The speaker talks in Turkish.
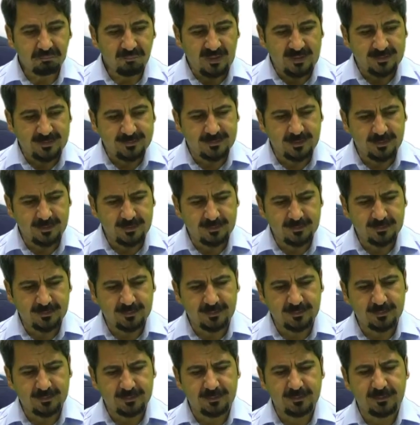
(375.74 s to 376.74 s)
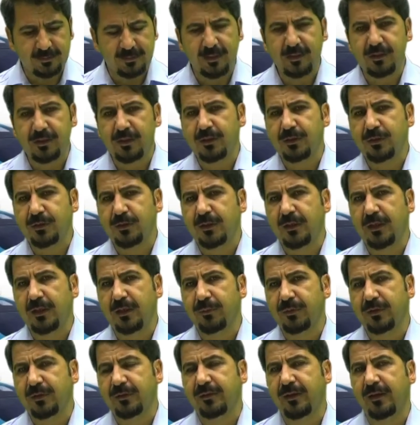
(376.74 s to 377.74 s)
Sayın e, Ekinci
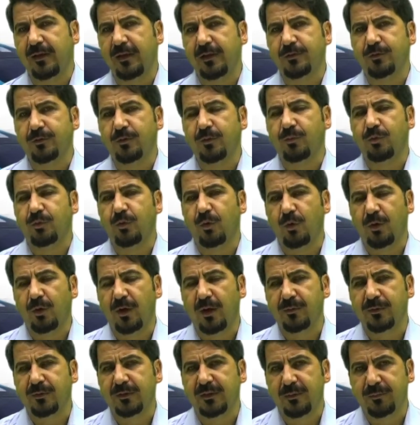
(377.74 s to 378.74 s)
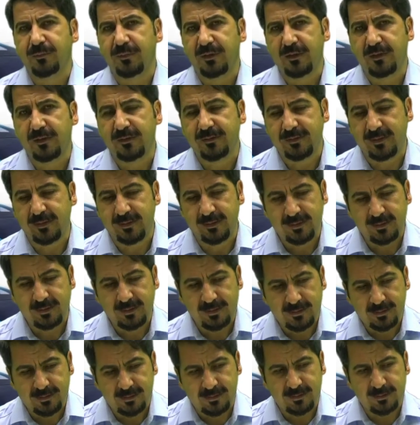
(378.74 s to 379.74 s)
ile bir televizyon programında birlikte
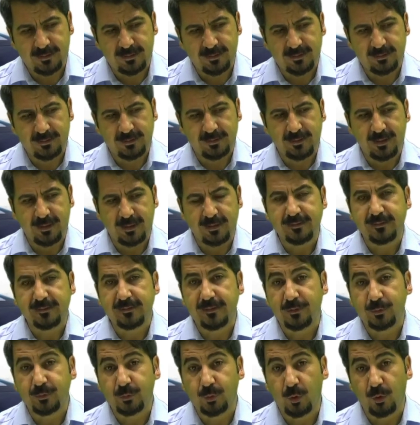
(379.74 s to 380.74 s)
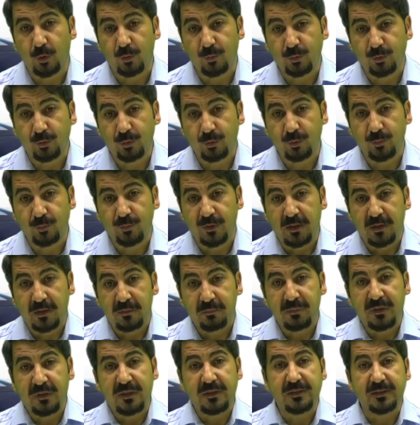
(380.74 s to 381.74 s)
e, kendisine sormuştum.
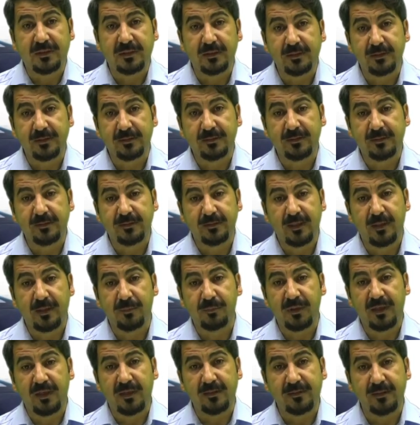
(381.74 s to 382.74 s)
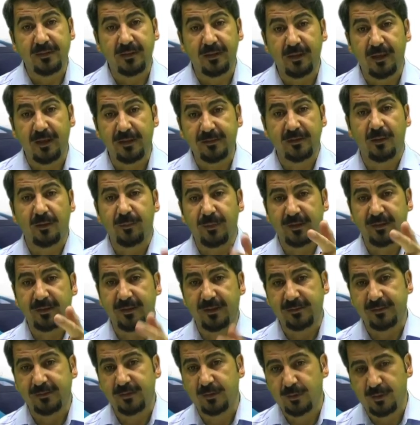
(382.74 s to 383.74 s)
Biz hızlı tren biletini ne zaman
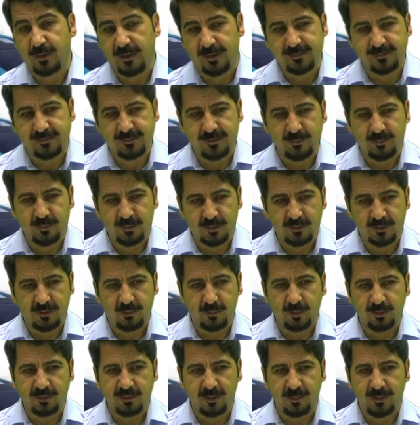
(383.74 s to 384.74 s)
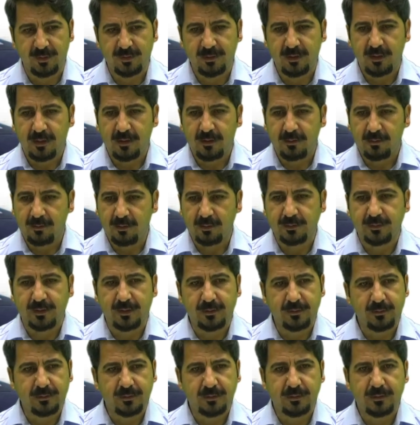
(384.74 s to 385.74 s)
keseceğiz demiştim o zaman. O
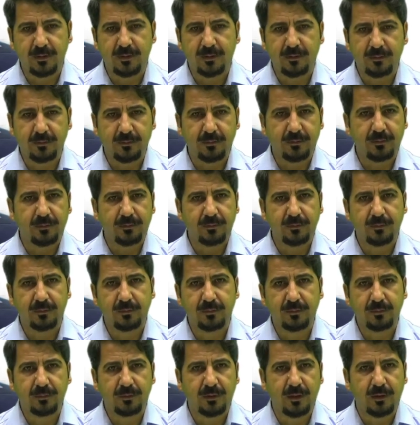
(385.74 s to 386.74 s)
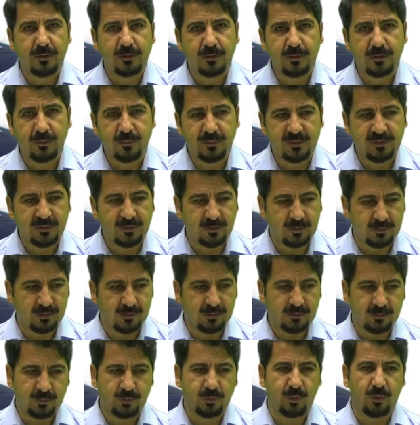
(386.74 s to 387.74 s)
da işte e, geçtiğimiz
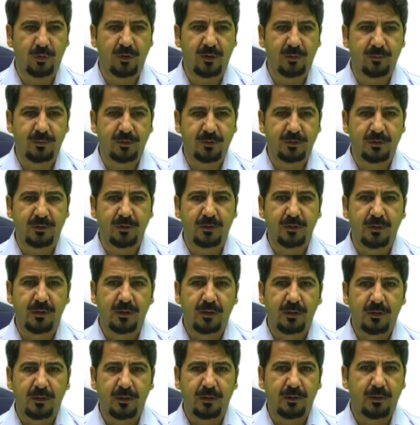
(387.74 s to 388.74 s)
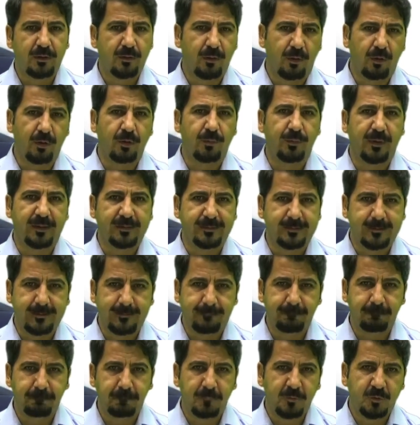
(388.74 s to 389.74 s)
yılı söylemişti. E,
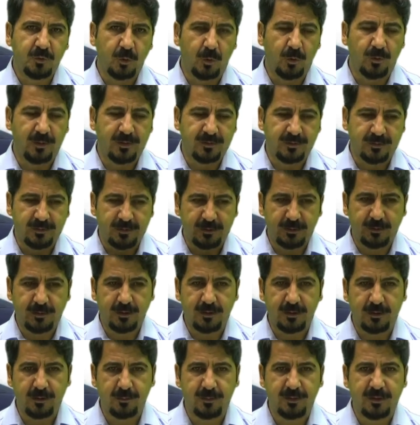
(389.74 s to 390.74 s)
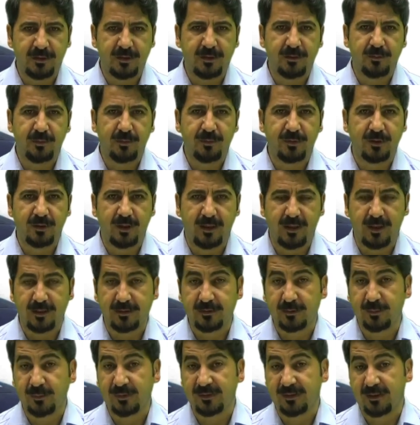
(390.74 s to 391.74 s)
olmadı. Sonrasında işte 2021
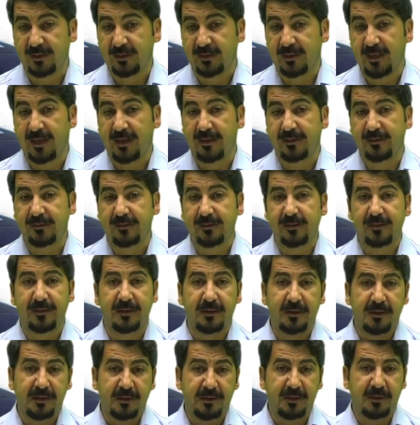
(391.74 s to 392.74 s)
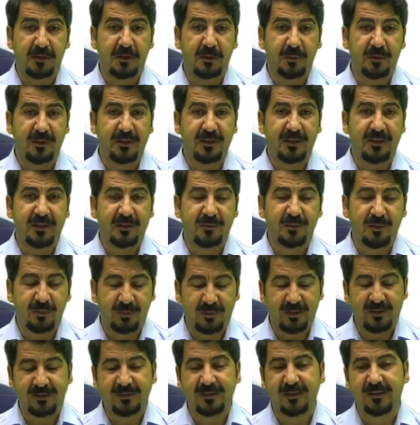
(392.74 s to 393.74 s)
hayatımıza geldi.
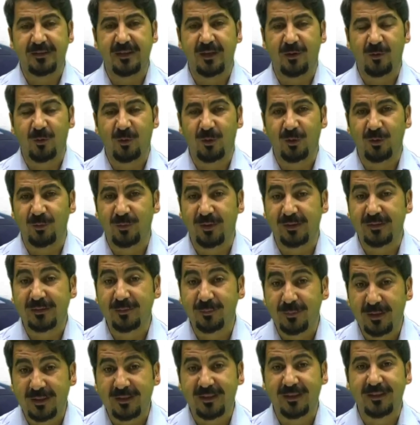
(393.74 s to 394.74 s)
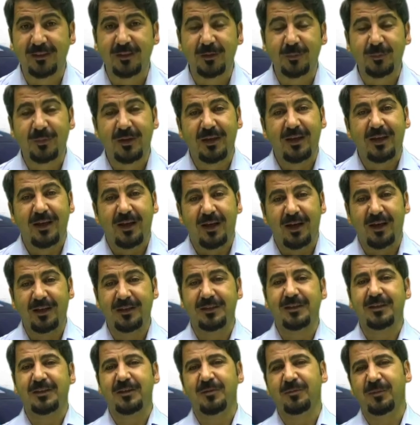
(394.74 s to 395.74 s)
2021'de de olmadı. Bakalım
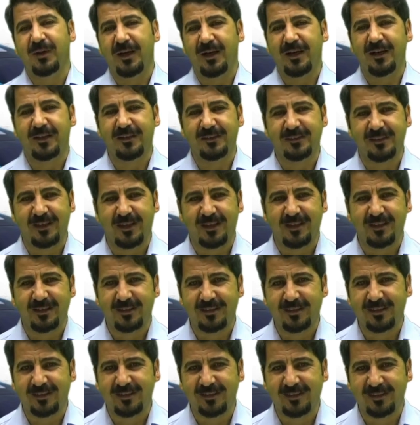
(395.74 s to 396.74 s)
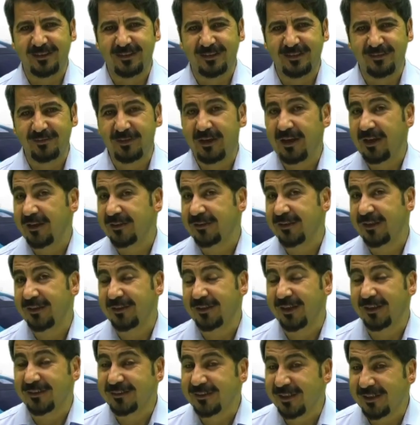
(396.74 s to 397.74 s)
hangi baharda e, veya da
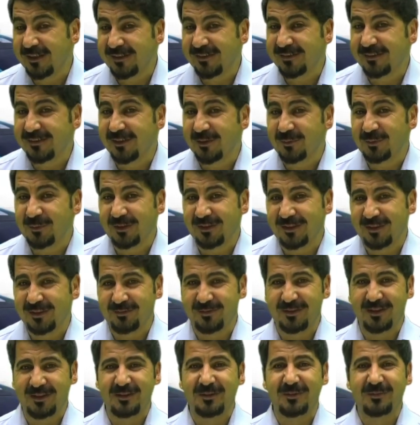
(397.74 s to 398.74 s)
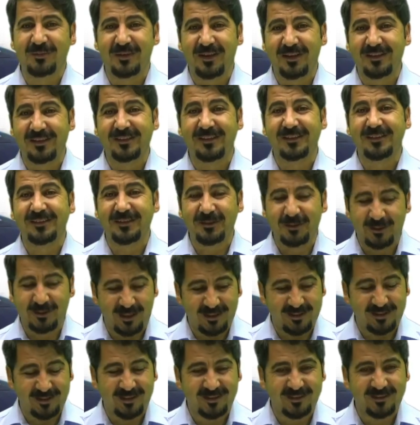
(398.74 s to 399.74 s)
yaz ayında mı efendim veya da kış
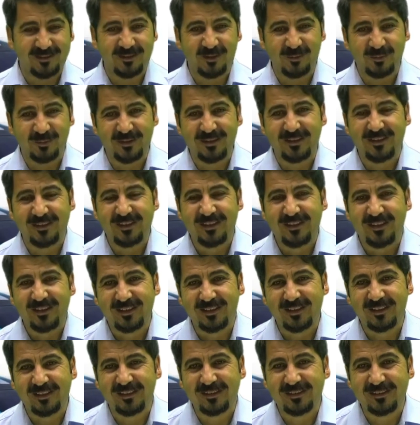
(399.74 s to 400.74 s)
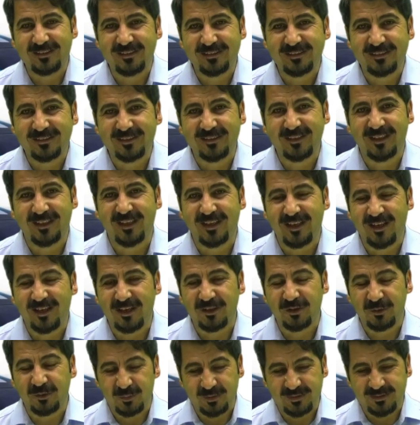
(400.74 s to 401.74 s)
aylarında mı e, hızlı tren
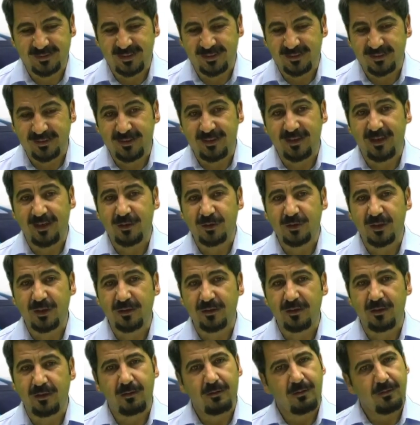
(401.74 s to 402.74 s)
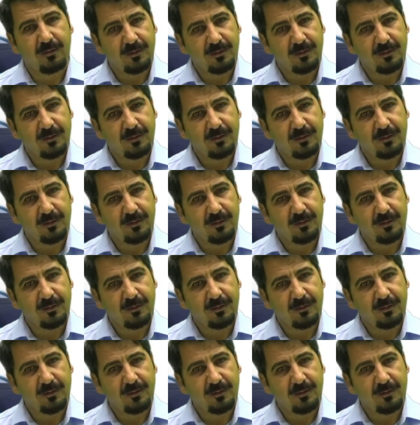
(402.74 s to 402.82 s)
hayatımıza girecek?